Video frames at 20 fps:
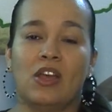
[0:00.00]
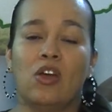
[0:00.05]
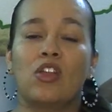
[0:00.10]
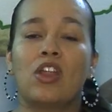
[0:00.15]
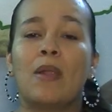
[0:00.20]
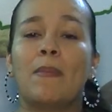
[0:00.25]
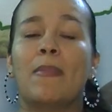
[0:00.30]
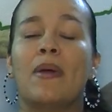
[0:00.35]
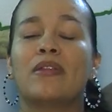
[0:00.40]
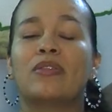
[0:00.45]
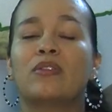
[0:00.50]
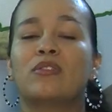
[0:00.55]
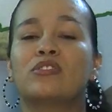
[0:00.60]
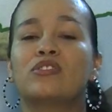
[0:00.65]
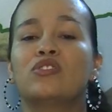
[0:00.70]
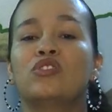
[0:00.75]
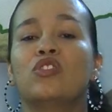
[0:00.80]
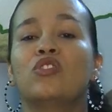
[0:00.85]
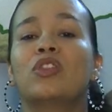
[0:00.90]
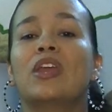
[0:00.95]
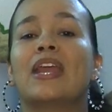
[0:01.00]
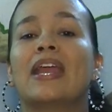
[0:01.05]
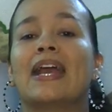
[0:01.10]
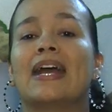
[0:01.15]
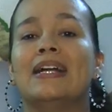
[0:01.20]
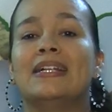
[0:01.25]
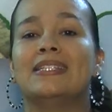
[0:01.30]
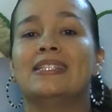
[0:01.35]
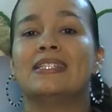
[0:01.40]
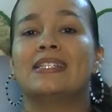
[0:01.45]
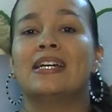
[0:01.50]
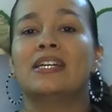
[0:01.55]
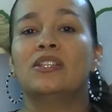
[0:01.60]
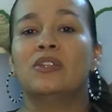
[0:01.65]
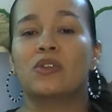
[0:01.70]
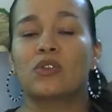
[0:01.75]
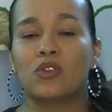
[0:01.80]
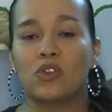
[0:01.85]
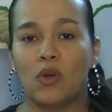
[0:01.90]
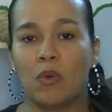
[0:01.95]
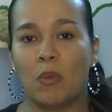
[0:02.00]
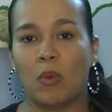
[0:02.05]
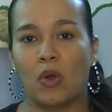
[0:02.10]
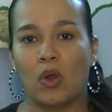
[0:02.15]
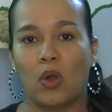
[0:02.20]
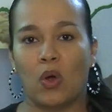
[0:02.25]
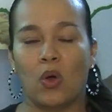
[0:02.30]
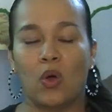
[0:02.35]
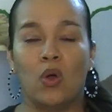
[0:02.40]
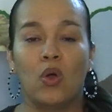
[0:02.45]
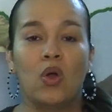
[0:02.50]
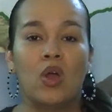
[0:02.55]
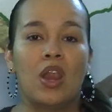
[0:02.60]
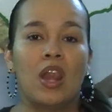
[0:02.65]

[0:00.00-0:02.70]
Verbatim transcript: con el patrocinio de Calzado Rómulo,